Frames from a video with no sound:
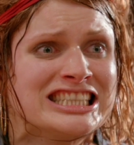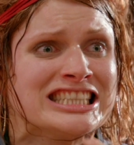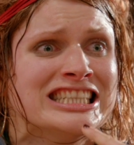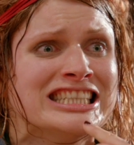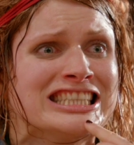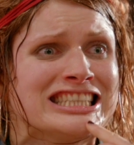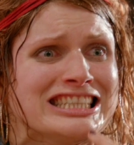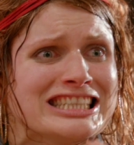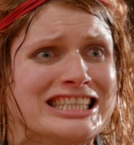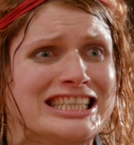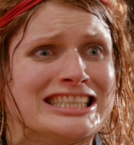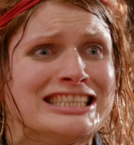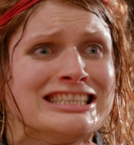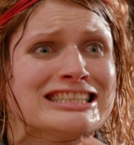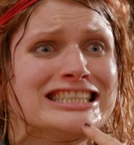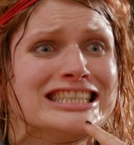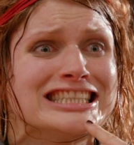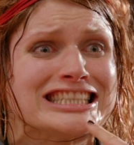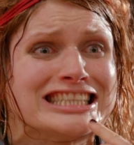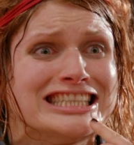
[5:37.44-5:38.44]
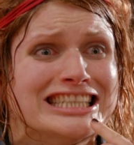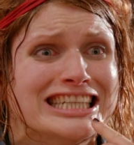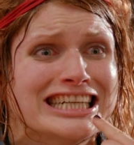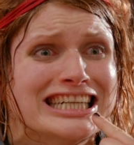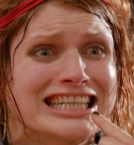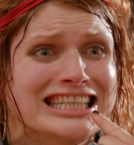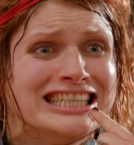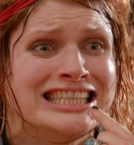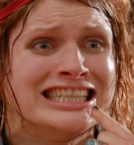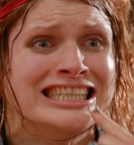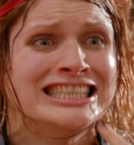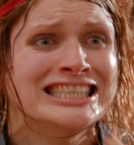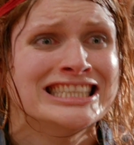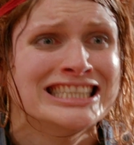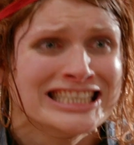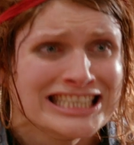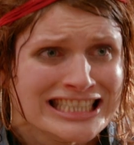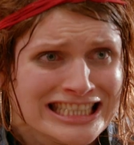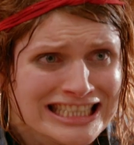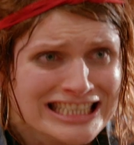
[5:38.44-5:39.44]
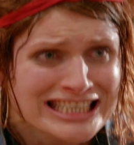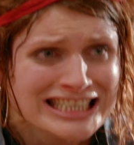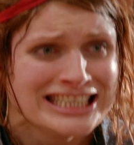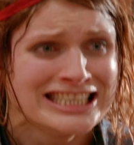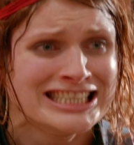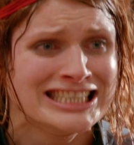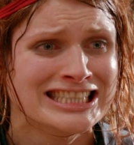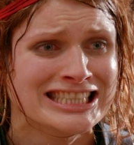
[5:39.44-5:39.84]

J'ai encore les dents qui collent Les dents qui